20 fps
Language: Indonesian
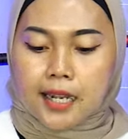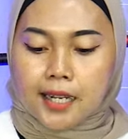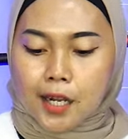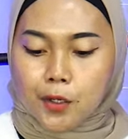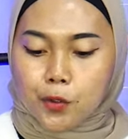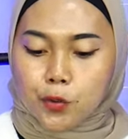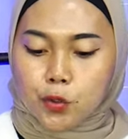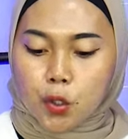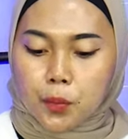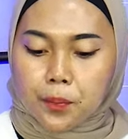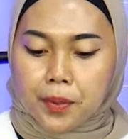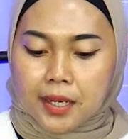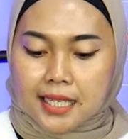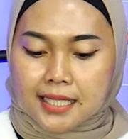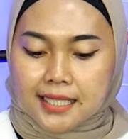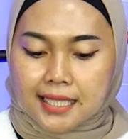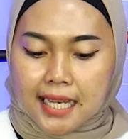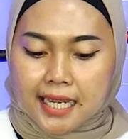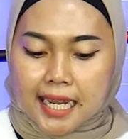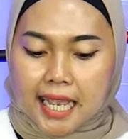dan untuk
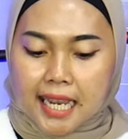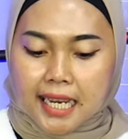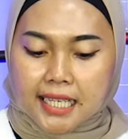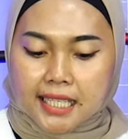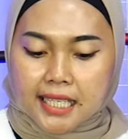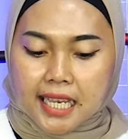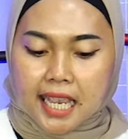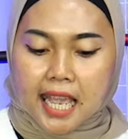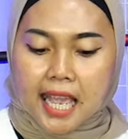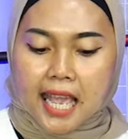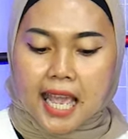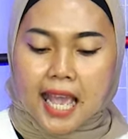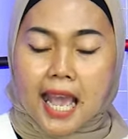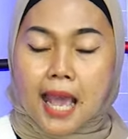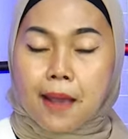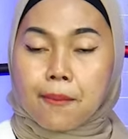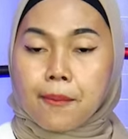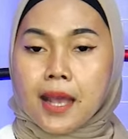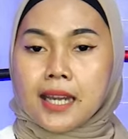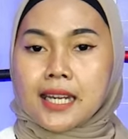pengisian anginnya
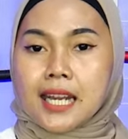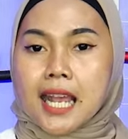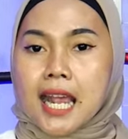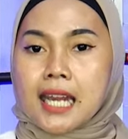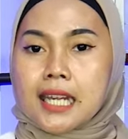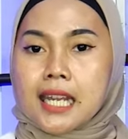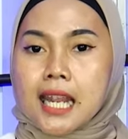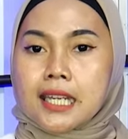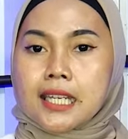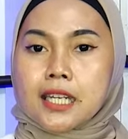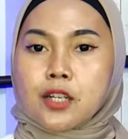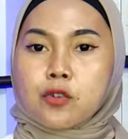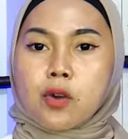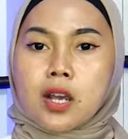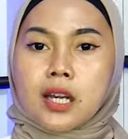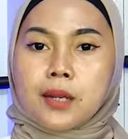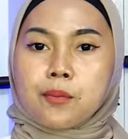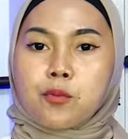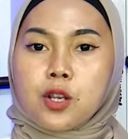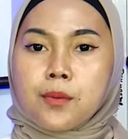aman ada di
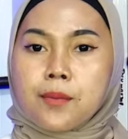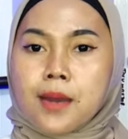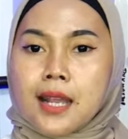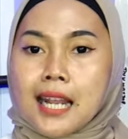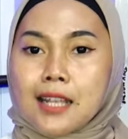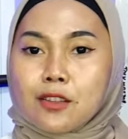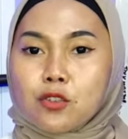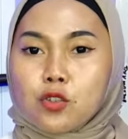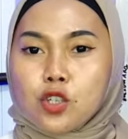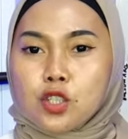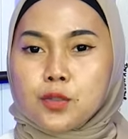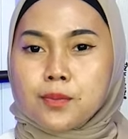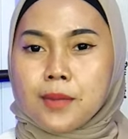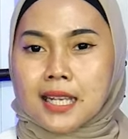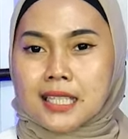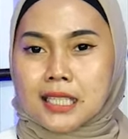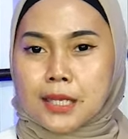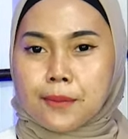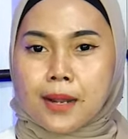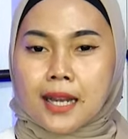2500
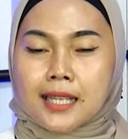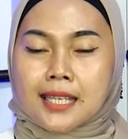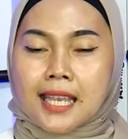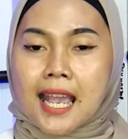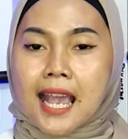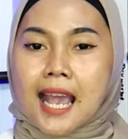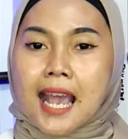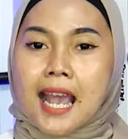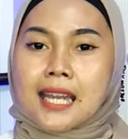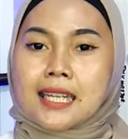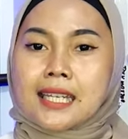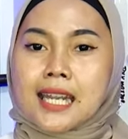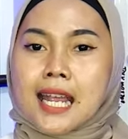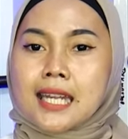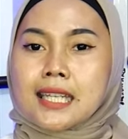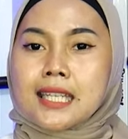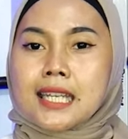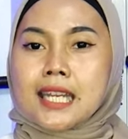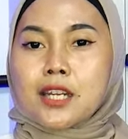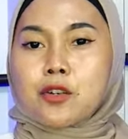maksimalnya
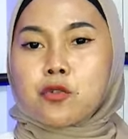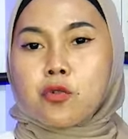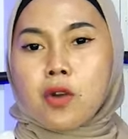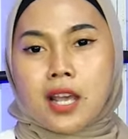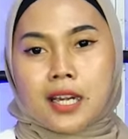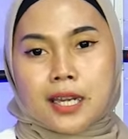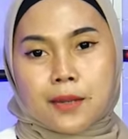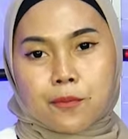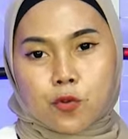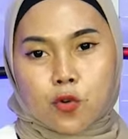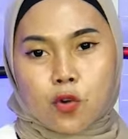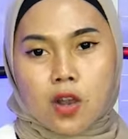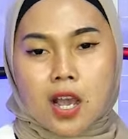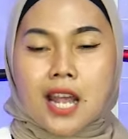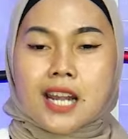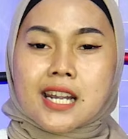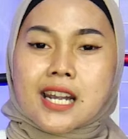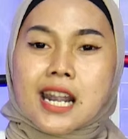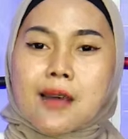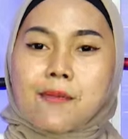ada di 2600
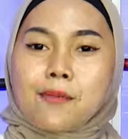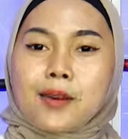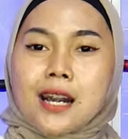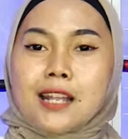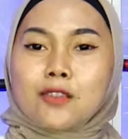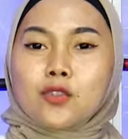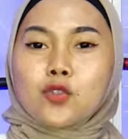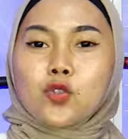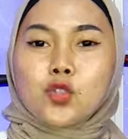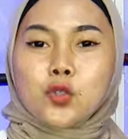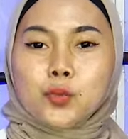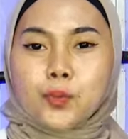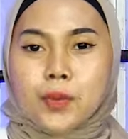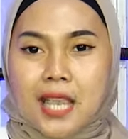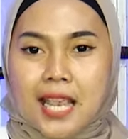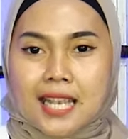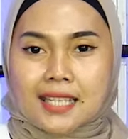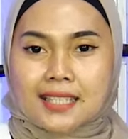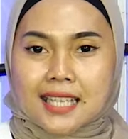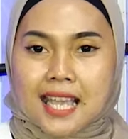
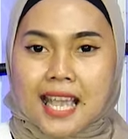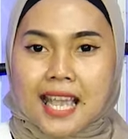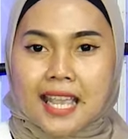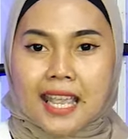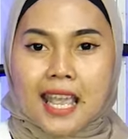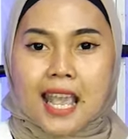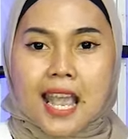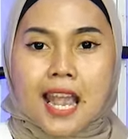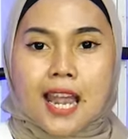PSI